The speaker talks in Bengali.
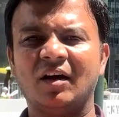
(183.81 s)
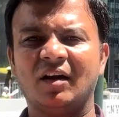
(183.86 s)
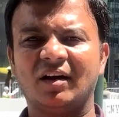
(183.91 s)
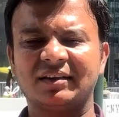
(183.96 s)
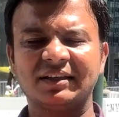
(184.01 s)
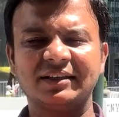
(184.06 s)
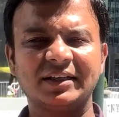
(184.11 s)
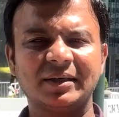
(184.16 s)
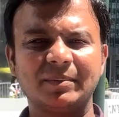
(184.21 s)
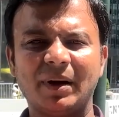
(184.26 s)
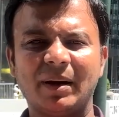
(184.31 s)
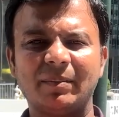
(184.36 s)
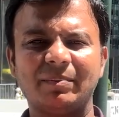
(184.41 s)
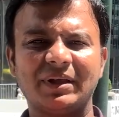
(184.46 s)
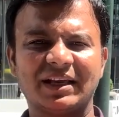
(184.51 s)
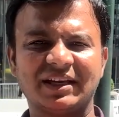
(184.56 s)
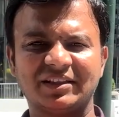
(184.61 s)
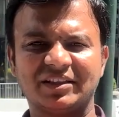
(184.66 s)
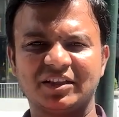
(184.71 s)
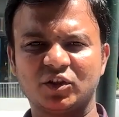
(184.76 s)
অর্থাৎ
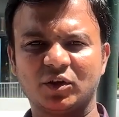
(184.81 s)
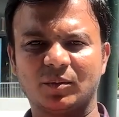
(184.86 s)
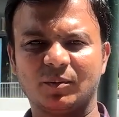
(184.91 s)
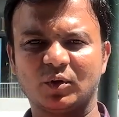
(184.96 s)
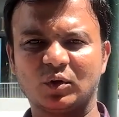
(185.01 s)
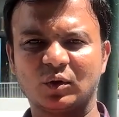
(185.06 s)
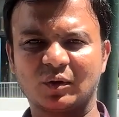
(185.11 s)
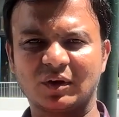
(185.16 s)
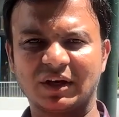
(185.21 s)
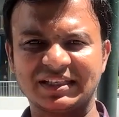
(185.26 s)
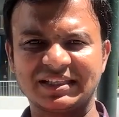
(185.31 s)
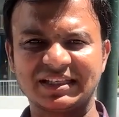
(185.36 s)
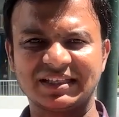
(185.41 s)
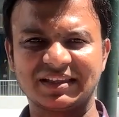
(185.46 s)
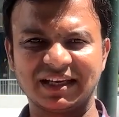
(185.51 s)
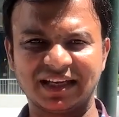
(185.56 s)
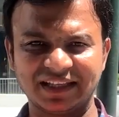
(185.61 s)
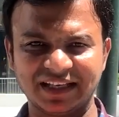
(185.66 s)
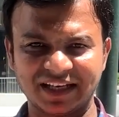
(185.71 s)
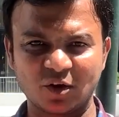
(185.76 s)
রিপাবলিকান যে সমর্থকরা আছেন
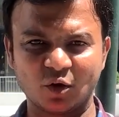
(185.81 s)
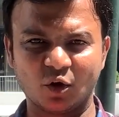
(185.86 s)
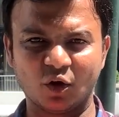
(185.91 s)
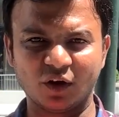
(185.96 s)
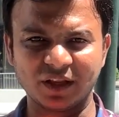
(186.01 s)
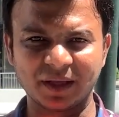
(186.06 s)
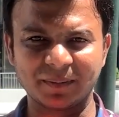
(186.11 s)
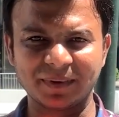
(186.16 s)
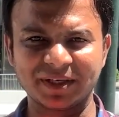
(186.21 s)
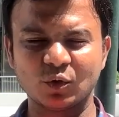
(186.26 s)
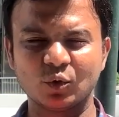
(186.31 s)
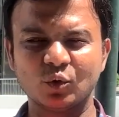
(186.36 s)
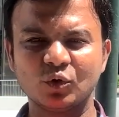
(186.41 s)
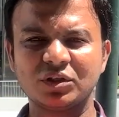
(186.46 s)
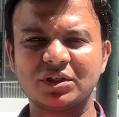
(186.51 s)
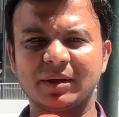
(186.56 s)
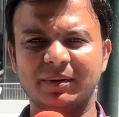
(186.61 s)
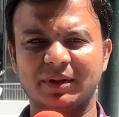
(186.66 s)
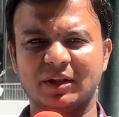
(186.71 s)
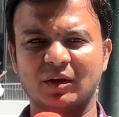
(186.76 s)
তাদেরকেও অনেক বেশি
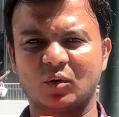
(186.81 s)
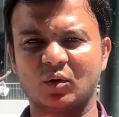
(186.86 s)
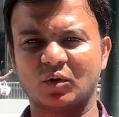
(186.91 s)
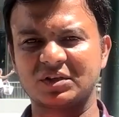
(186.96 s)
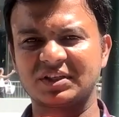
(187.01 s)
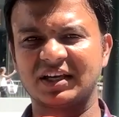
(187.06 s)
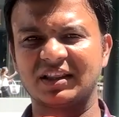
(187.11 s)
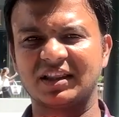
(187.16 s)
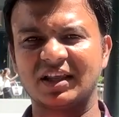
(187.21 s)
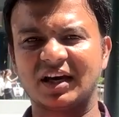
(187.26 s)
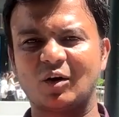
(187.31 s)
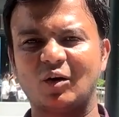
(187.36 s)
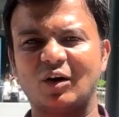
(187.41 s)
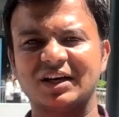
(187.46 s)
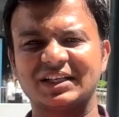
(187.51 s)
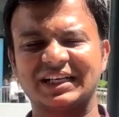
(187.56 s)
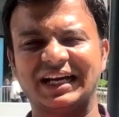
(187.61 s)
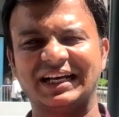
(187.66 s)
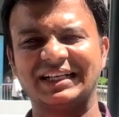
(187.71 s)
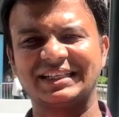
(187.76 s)
উজ্জীবিত করছে তারাও
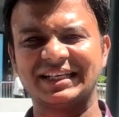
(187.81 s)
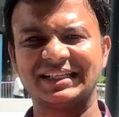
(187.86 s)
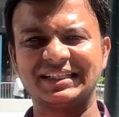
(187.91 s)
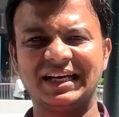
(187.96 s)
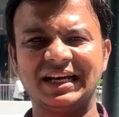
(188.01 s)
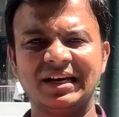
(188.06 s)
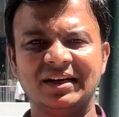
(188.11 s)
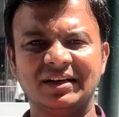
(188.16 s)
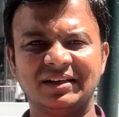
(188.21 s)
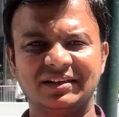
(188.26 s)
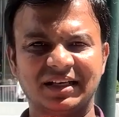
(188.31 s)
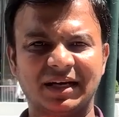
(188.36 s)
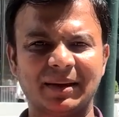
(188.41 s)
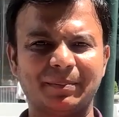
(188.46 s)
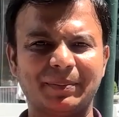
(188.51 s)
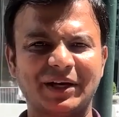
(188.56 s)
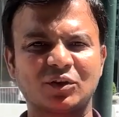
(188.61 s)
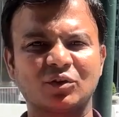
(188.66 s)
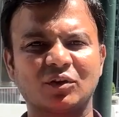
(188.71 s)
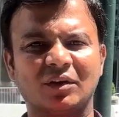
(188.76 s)
আশায় আছে যে
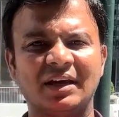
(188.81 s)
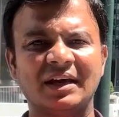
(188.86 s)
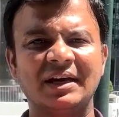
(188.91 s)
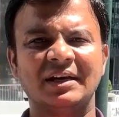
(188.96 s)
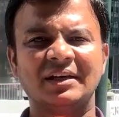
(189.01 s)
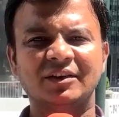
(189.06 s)
ট্রাম্প আসলে